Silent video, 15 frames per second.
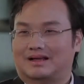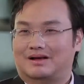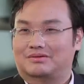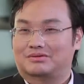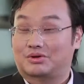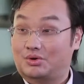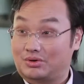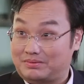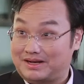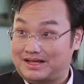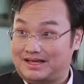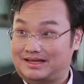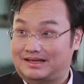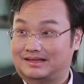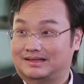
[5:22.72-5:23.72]
เอาโน้ตเพล
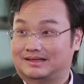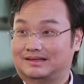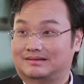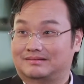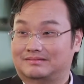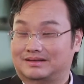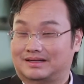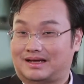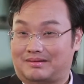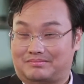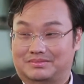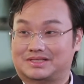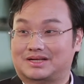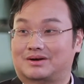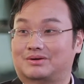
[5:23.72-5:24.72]
งกลับ
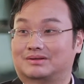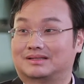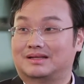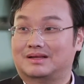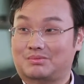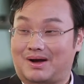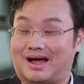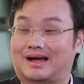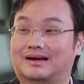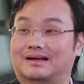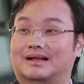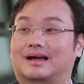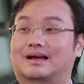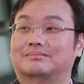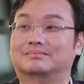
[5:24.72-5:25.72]
มาจากที่วัง
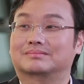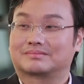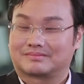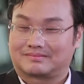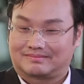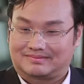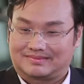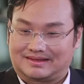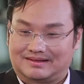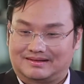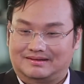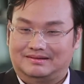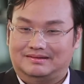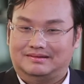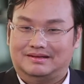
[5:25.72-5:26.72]
นะครับ ค่ะ
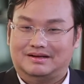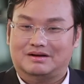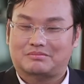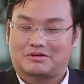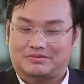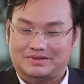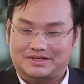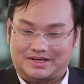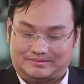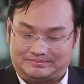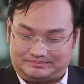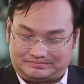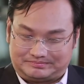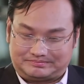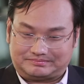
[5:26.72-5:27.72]
แล้วก็บอกว่าเนี่ย
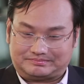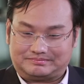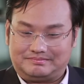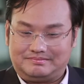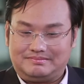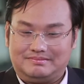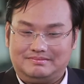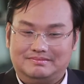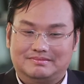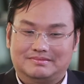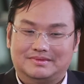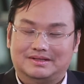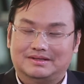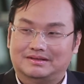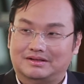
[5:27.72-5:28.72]

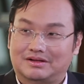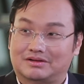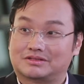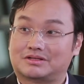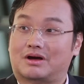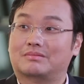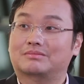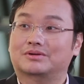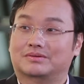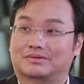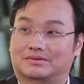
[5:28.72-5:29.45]
ลองซ้อมดู